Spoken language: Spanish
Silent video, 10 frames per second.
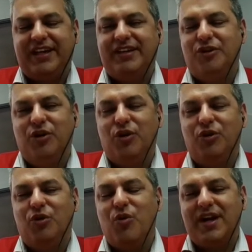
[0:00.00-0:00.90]
lo,
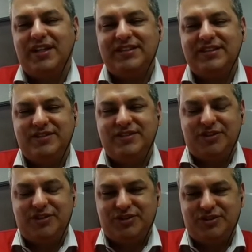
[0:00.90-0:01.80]
guardas en
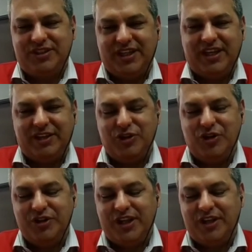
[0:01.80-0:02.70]
sitios donde,
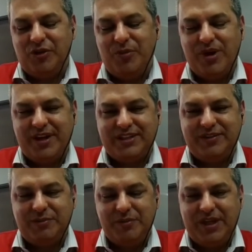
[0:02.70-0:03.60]
donde no puede recibir
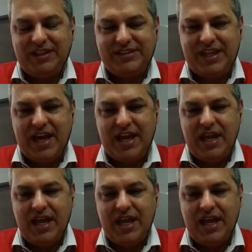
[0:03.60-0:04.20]
muy bien la señal.